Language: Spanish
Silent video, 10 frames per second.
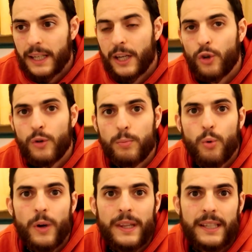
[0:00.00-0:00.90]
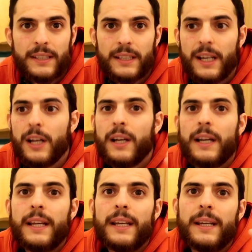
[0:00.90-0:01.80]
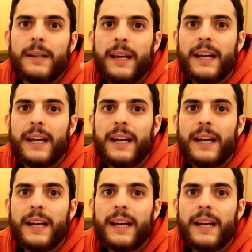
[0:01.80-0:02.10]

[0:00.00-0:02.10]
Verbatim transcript: que no puedes eh,